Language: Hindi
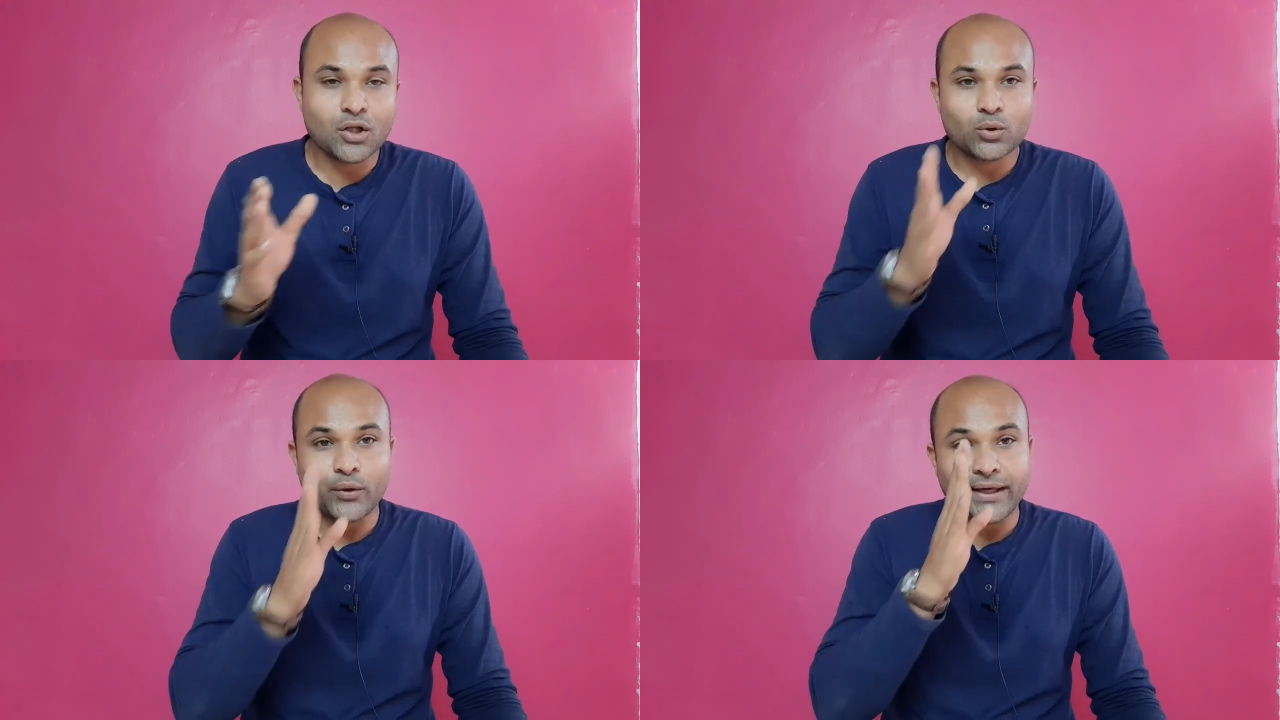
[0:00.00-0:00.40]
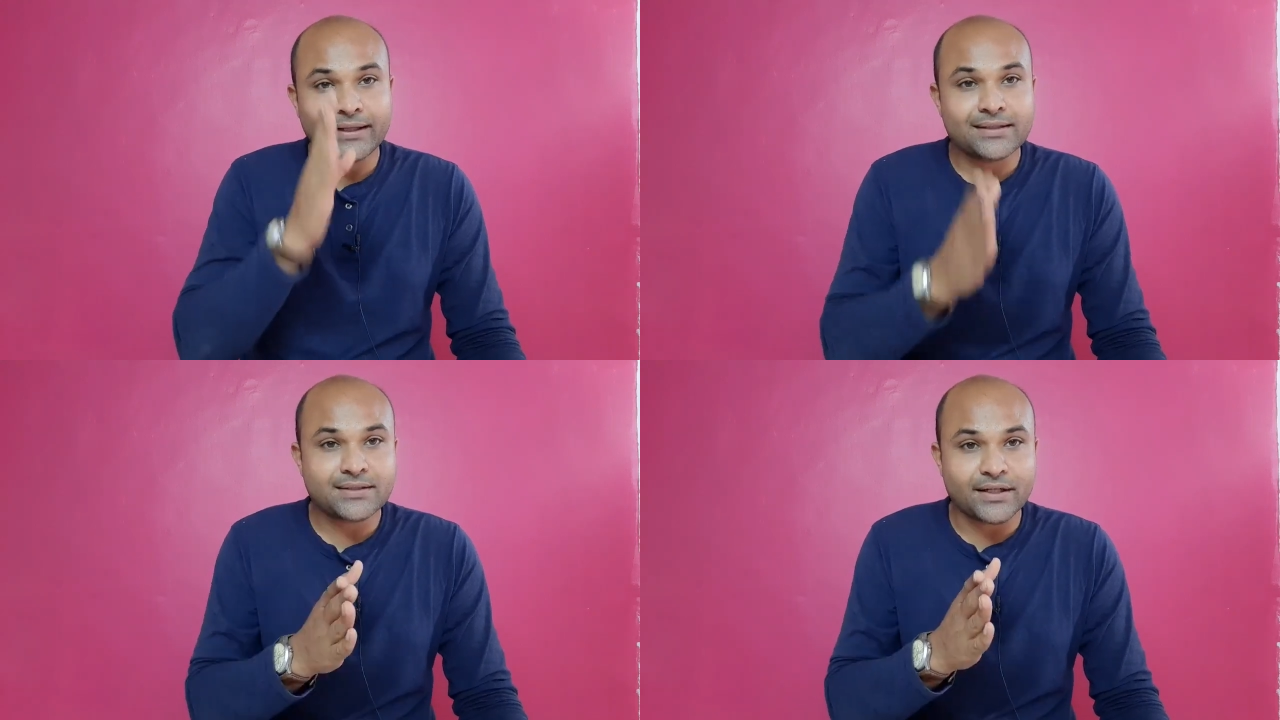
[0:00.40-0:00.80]
तो
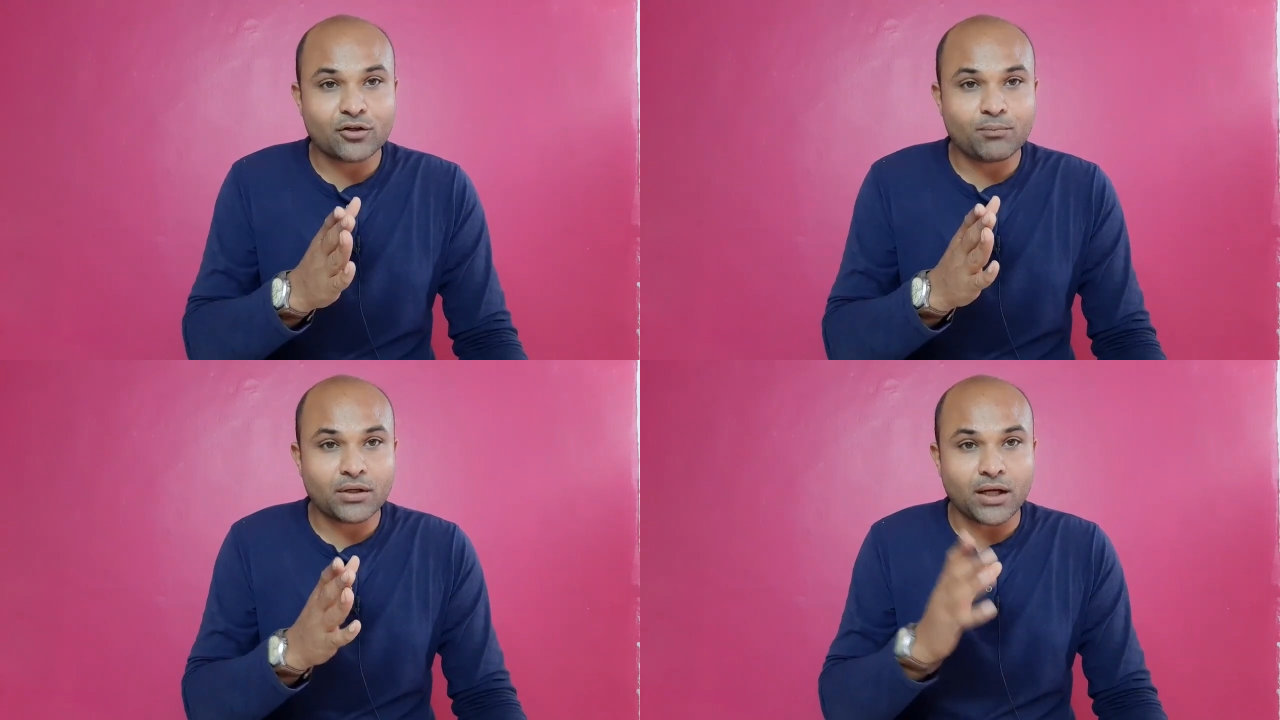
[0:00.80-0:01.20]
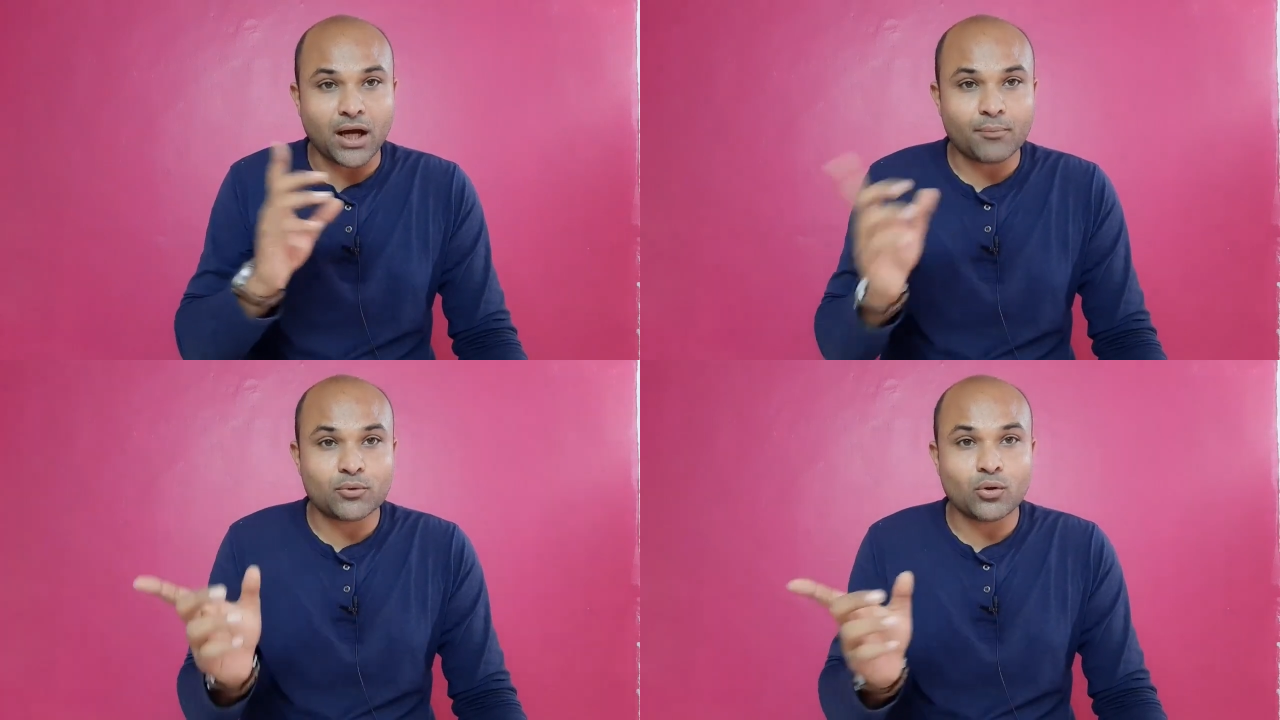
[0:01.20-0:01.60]
एक ही स्क्रीन के ऊपर
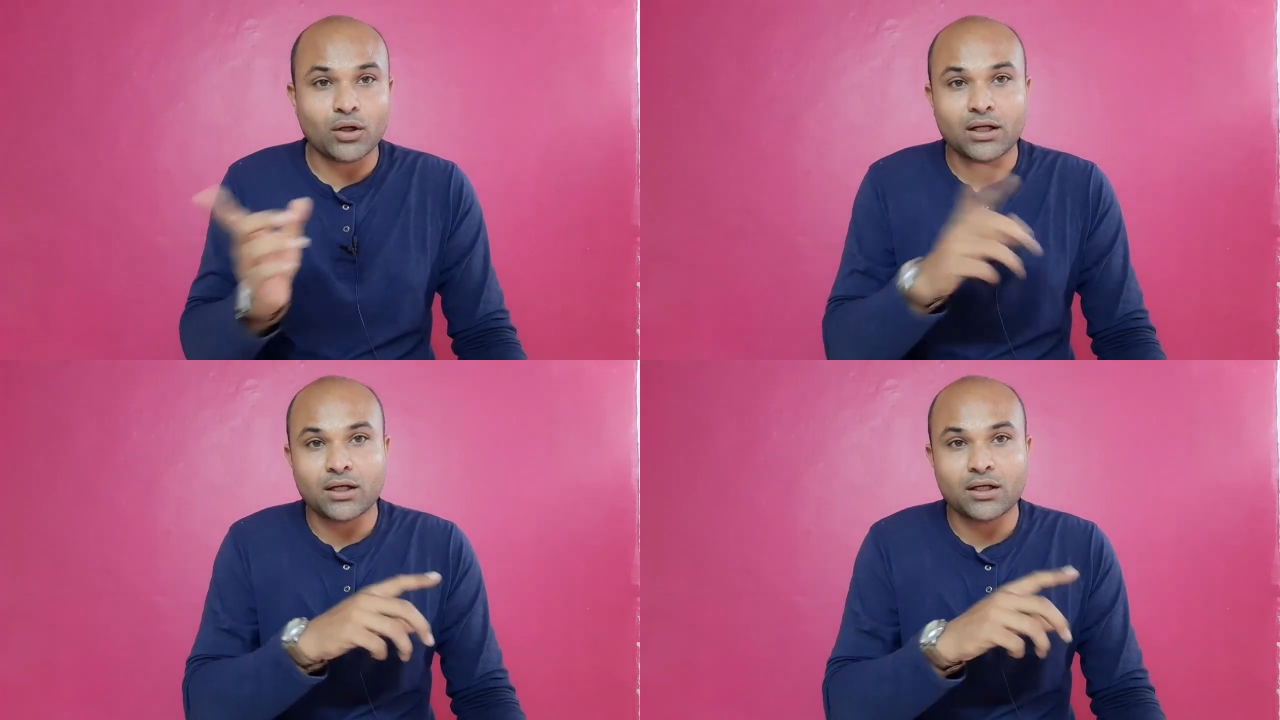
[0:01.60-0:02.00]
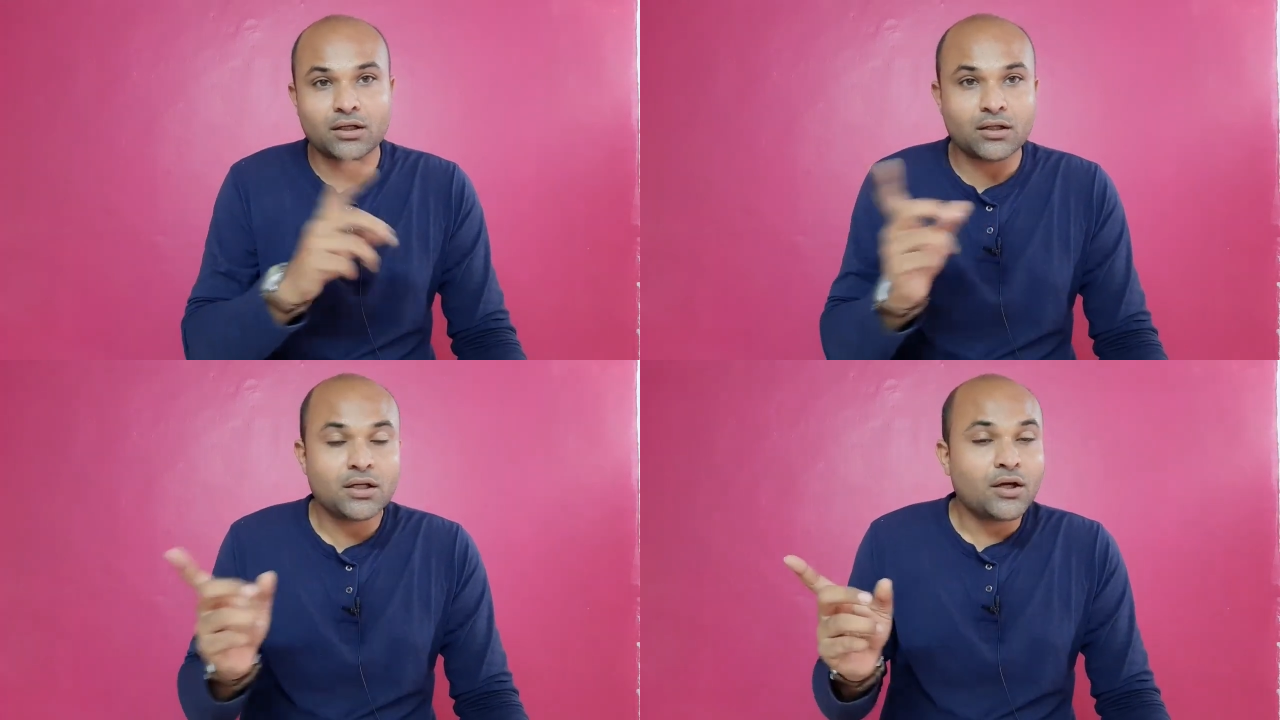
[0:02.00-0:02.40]
आप दो अलग अलग